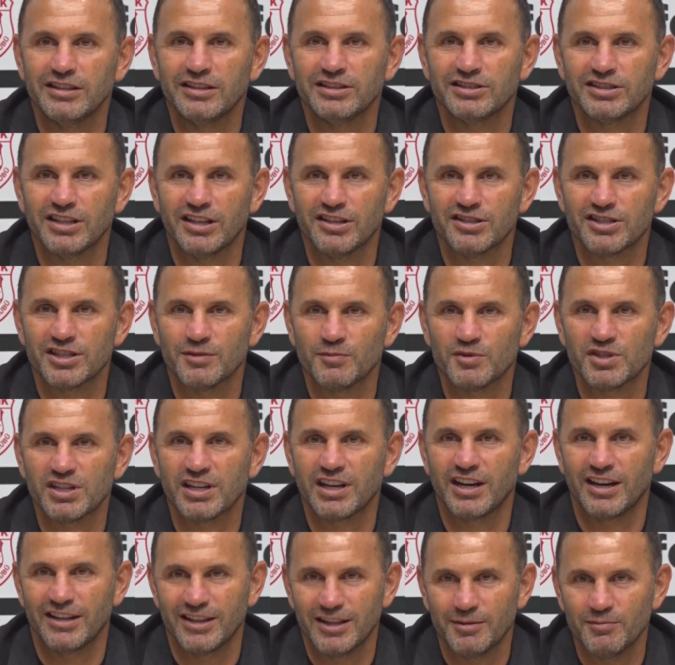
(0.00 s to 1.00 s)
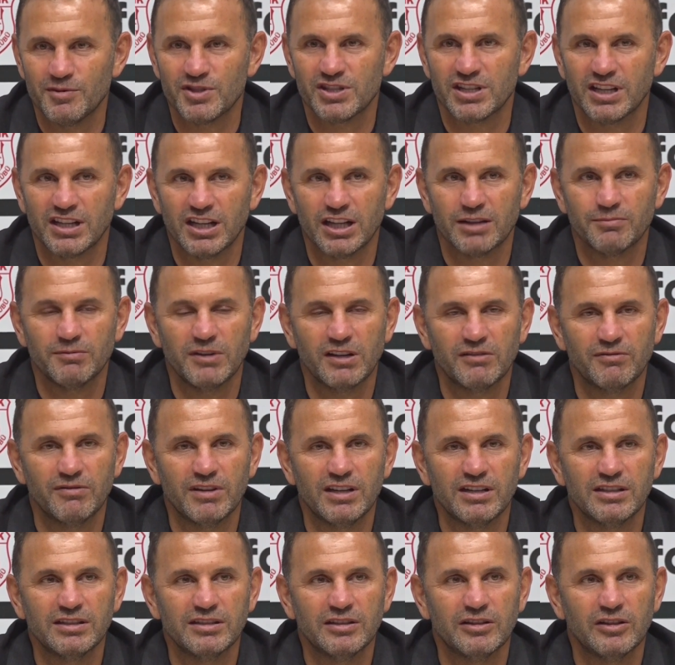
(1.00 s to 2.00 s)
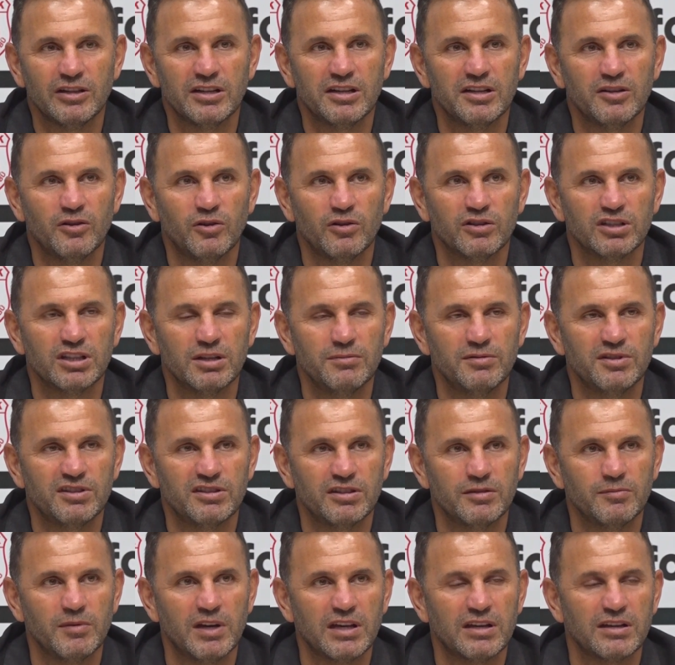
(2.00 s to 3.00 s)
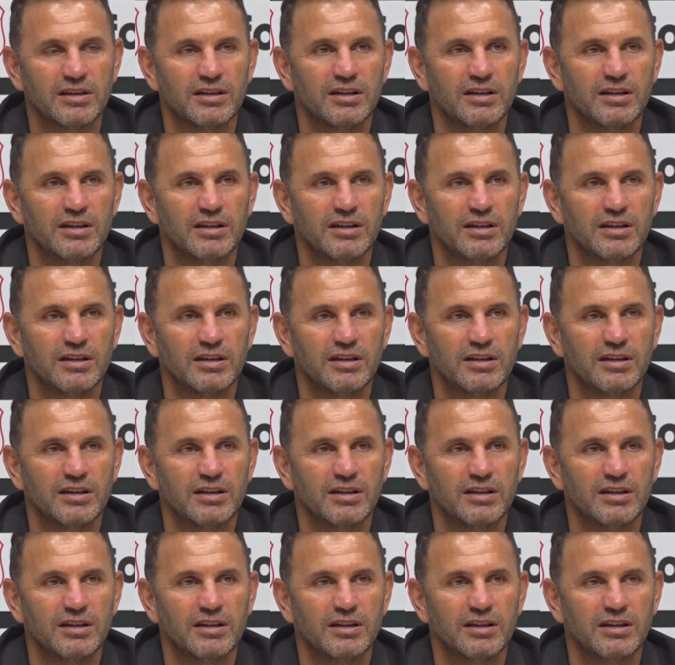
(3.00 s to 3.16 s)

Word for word: şansımızı kendimiz yaratmak ve e, orada bitirmek.